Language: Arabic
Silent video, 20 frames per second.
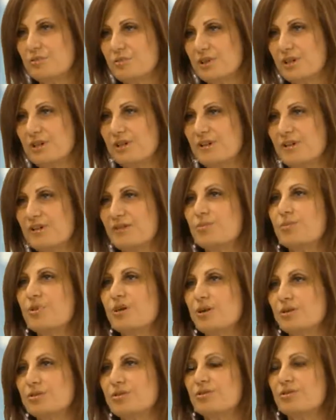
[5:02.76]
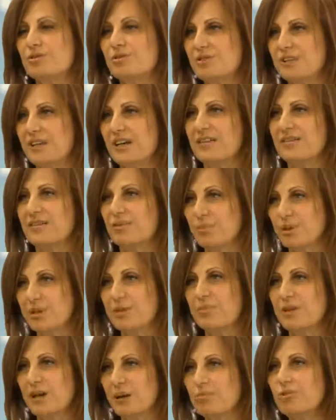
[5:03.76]
آه، وبحطوا يعني
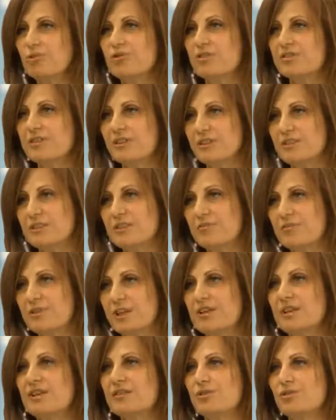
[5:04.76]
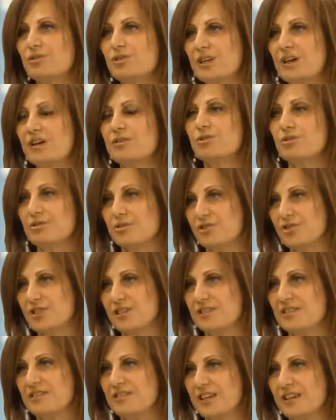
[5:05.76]
بيعملوا له تقييم تيقدروا يعطوا
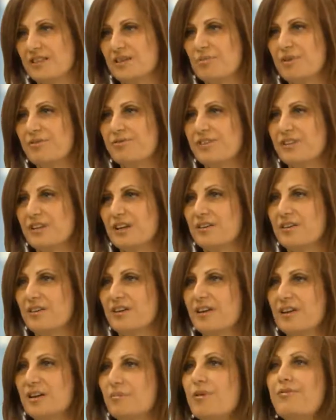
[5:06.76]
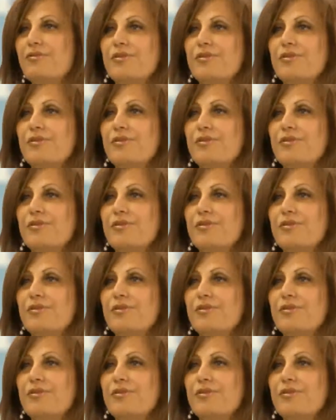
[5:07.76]
تشخيص يعني ما فينا ما